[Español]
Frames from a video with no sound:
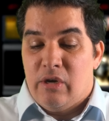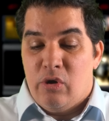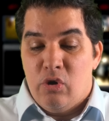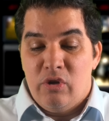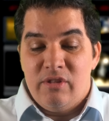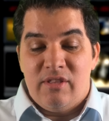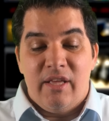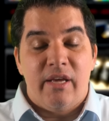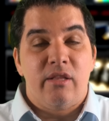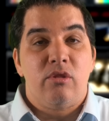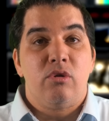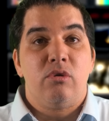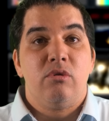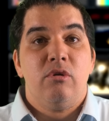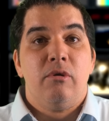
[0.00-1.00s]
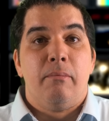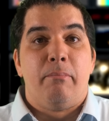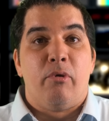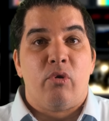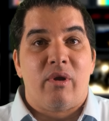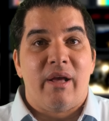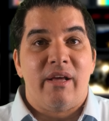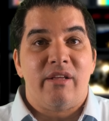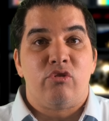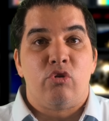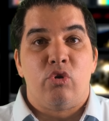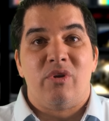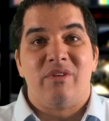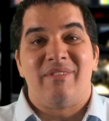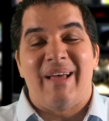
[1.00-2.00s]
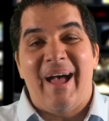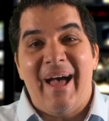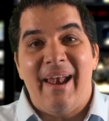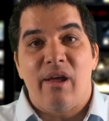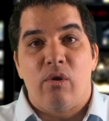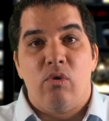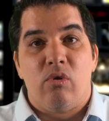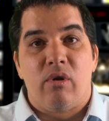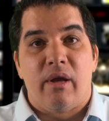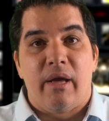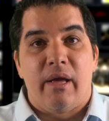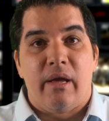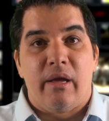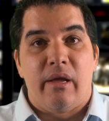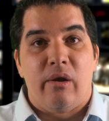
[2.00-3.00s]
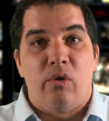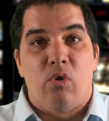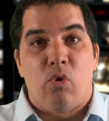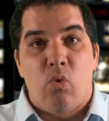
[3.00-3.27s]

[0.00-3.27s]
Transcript: no entiendo por qué esto no es algo que lo